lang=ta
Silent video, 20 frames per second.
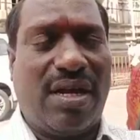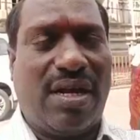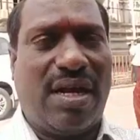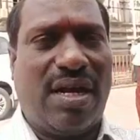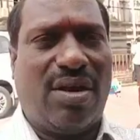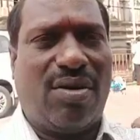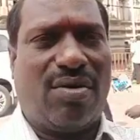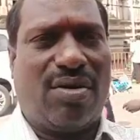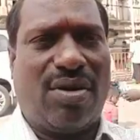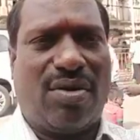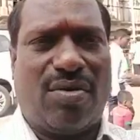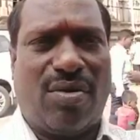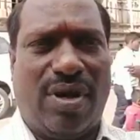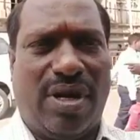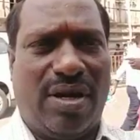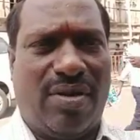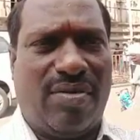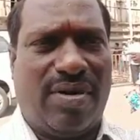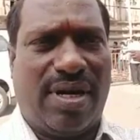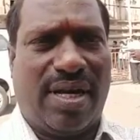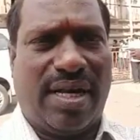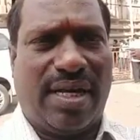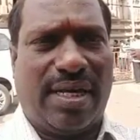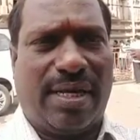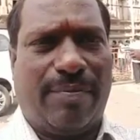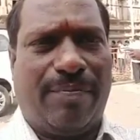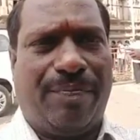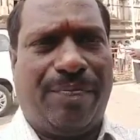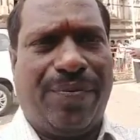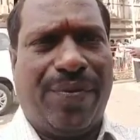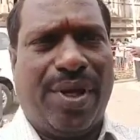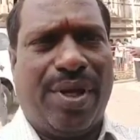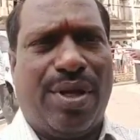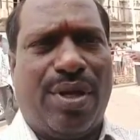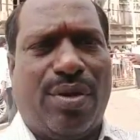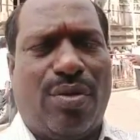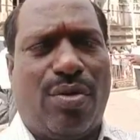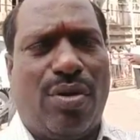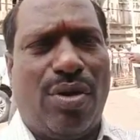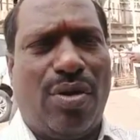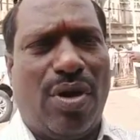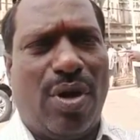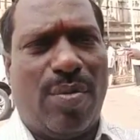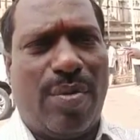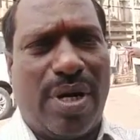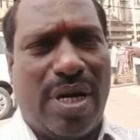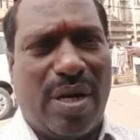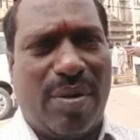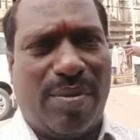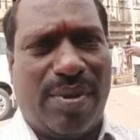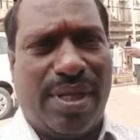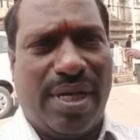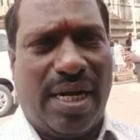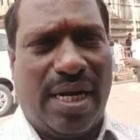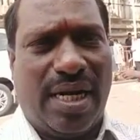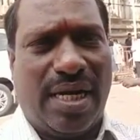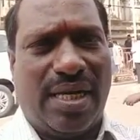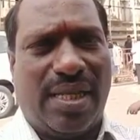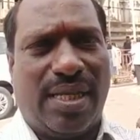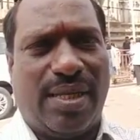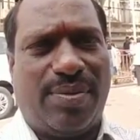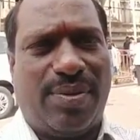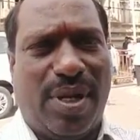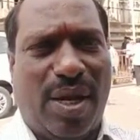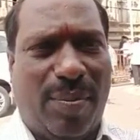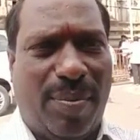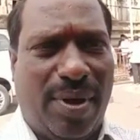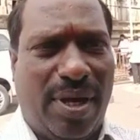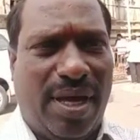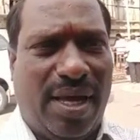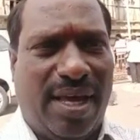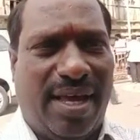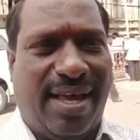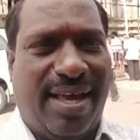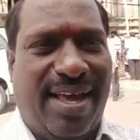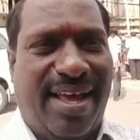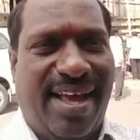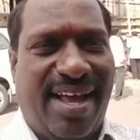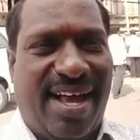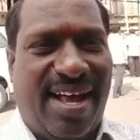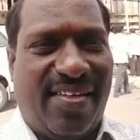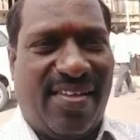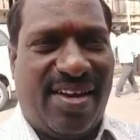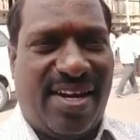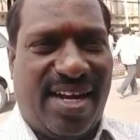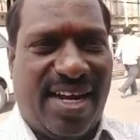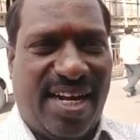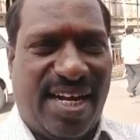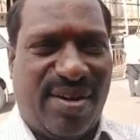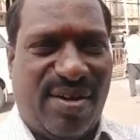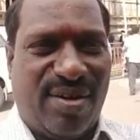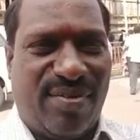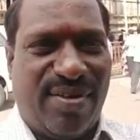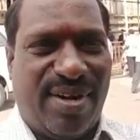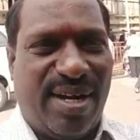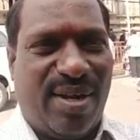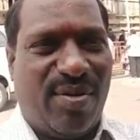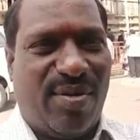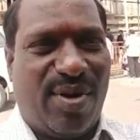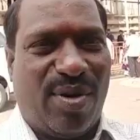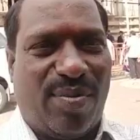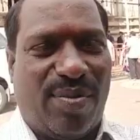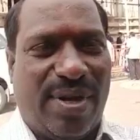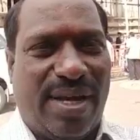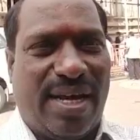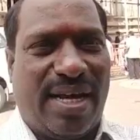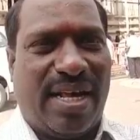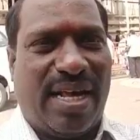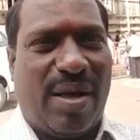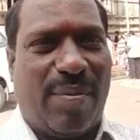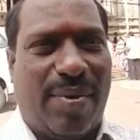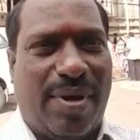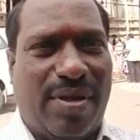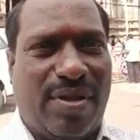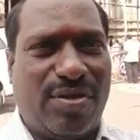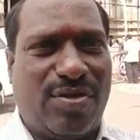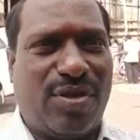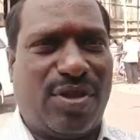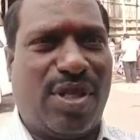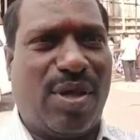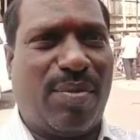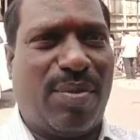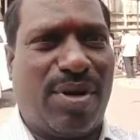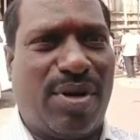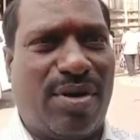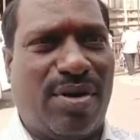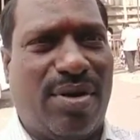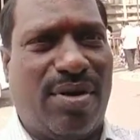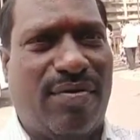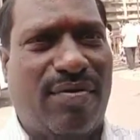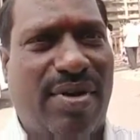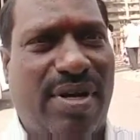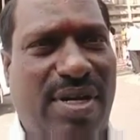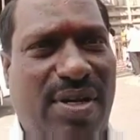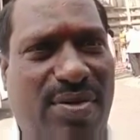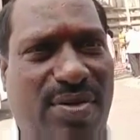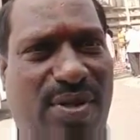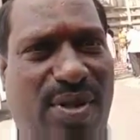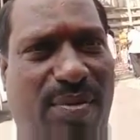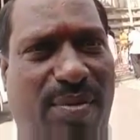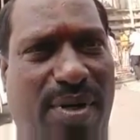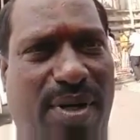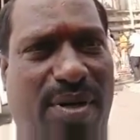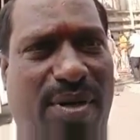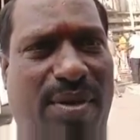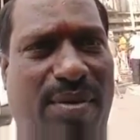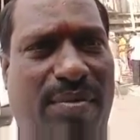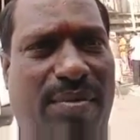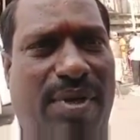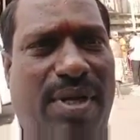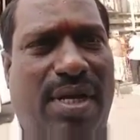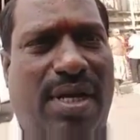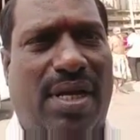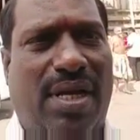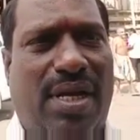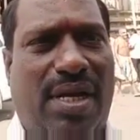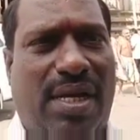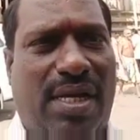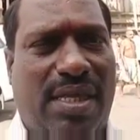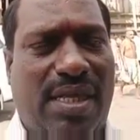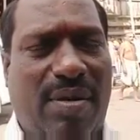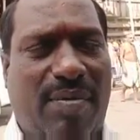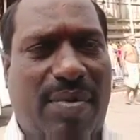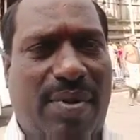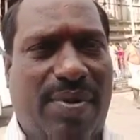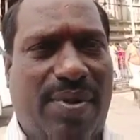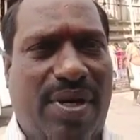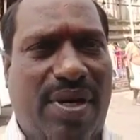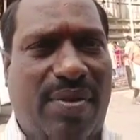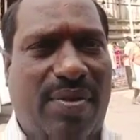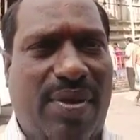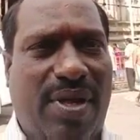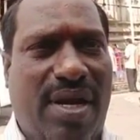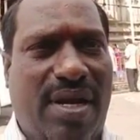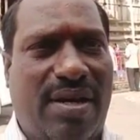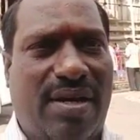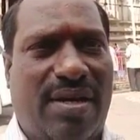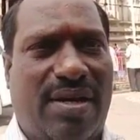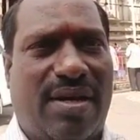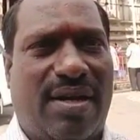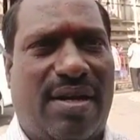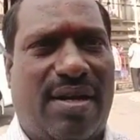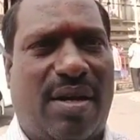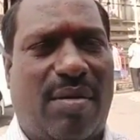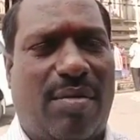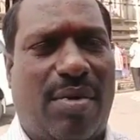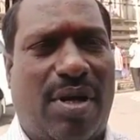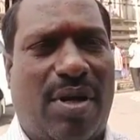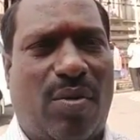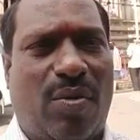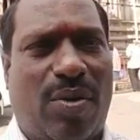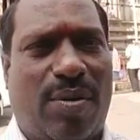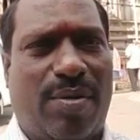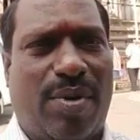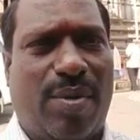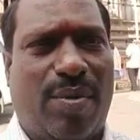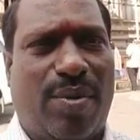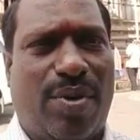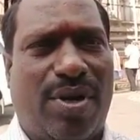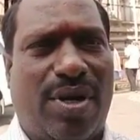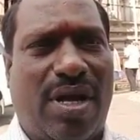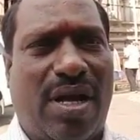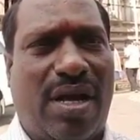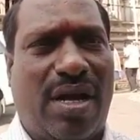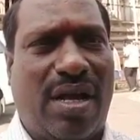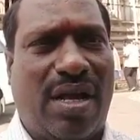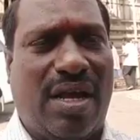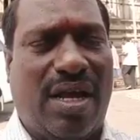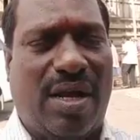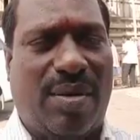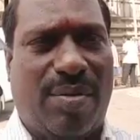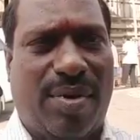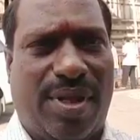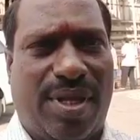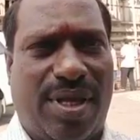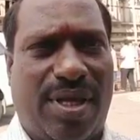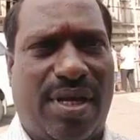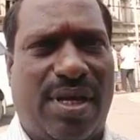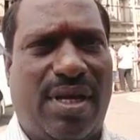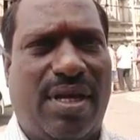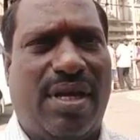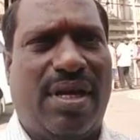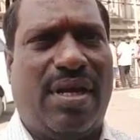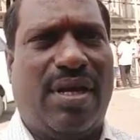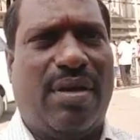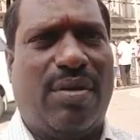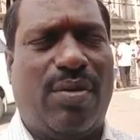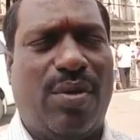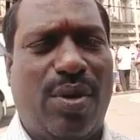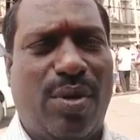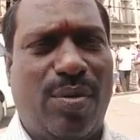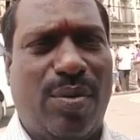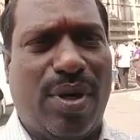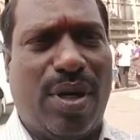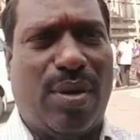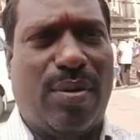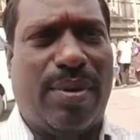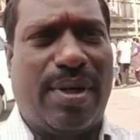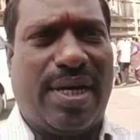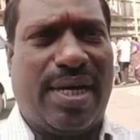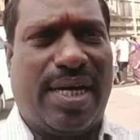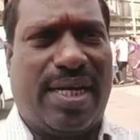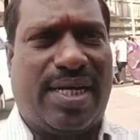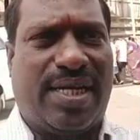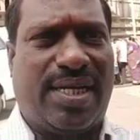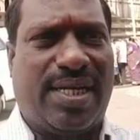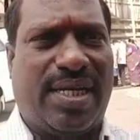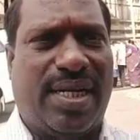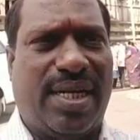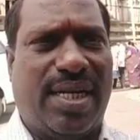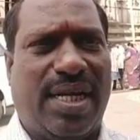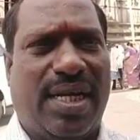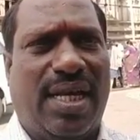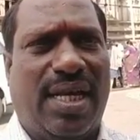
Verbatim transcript: எண்ணலைகளோட கோயிலுக்கு வராங்க கோயிலில் மன அமைதி கிடைக்குது திருப்பி அந்த நெகட்டிவாக வீட்டுக்கு உள்ளே போயிடுறாங்க அப்போ எதை சுத்தம் பண்ணணும் வீட்டை சுத்தம் பண்ணணும் இந்த மந்திரம்தான் நம்ம ஓம் நமோ நாராயண் என்பது குருமுகமாக கற்று